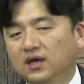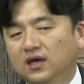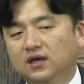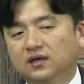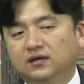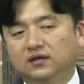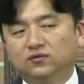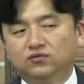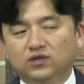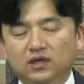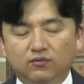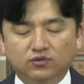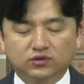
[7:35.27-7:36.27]
그런 우리의
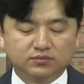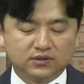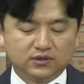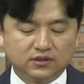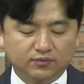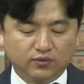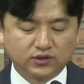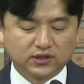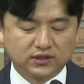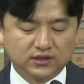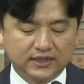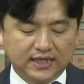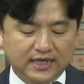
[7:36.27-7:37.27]
모습들을
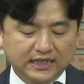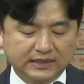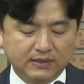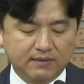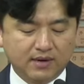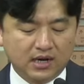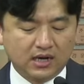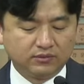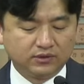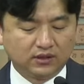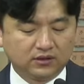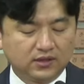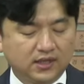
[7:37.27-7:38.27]
보시는 하나님의 마음은
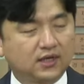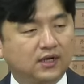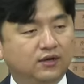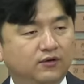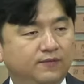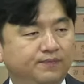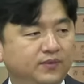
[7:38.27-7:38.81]
어떠할까요?